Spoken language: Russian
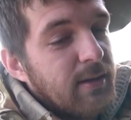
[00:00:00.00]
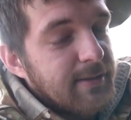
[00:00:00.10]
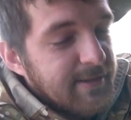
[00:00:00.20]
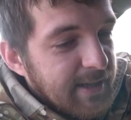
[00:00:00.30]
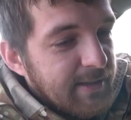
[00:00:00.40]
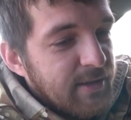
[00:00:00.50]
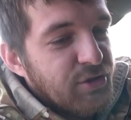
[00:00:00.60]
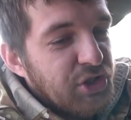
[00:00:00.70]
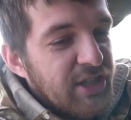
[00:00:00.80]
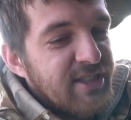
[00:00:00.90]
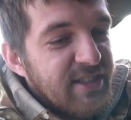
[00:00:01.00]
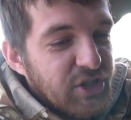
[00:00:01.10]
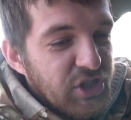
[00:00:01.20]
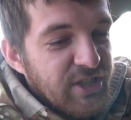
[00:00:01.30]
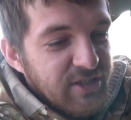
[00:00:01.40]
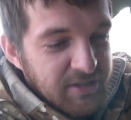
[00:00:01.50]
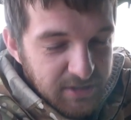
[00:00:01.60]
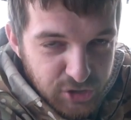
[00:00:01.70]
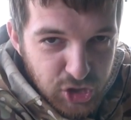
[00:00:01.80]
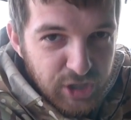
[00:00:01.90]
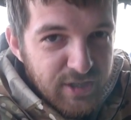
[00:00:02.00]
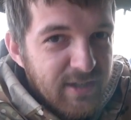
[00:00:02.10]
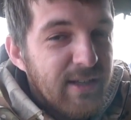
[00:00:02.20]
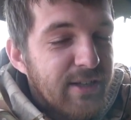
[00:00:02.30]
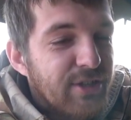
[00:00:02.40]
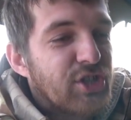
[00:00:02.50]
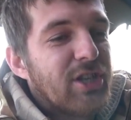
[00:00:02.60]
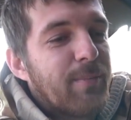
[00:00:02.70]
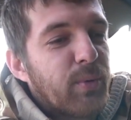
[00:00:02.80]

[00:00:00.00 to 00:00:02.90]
Знайте, 6 на 6 ячейка и толщина